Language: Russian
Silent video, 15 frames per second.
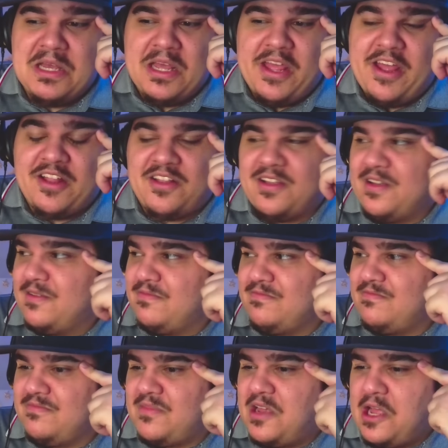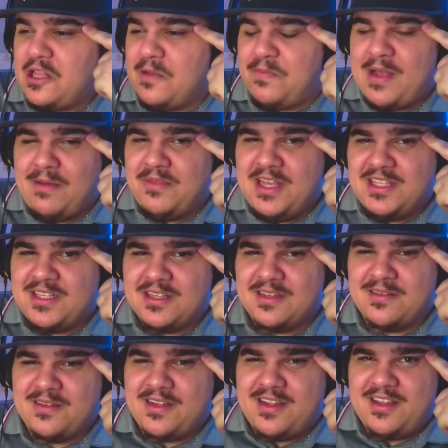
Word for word: Это, это прям, знаете,